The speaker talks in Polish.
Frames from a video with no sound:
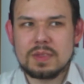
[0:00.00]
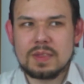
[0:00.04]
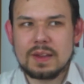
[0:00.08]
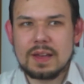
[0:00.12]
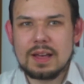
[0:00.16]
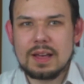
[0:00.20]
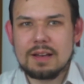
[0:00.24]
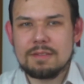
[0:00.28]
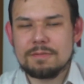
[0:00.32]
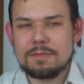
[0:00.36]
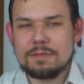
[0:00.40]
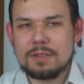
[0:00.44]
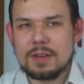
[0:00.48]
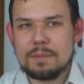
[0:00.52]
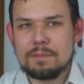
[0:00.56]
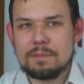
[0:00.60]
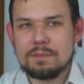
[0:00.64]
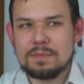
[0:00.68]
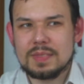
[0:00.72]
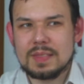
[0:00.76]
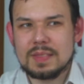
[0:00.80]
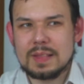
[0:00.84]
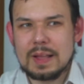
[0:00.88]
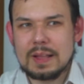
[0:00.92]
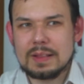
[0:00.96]

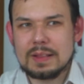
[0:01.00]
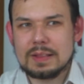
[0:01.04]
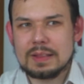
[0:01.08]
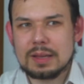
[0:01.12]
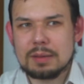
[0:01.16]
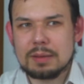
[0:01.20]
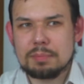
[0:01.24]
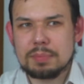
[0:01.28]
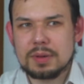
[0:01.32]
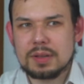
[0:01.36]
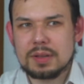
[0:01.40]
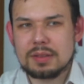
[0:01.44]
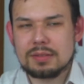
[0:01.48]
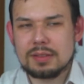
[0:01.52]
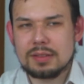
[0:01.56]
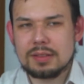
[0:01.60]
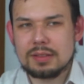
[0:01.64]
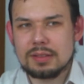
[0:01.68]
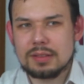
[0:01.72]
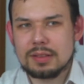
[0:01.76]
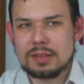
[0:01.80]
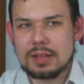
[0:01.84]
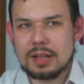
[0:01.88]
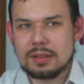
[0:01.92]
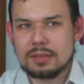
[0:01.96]
trafem
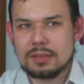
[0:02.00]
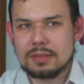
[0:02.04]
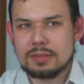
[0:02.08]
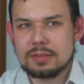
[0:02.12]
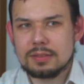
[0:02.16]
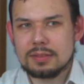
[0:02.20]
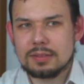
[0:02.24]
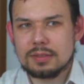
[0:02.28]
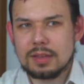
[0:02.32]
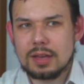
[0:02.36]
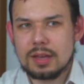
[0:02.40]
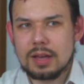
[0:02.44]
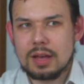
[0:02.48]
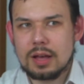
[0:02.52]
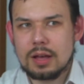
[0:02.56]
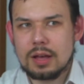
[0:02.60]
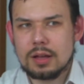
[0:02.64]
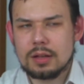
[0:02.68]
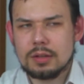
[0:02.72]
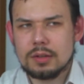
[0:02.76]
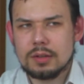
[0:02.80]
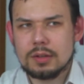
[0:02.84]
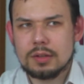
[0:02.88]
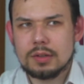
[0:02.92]
nadreprezentacja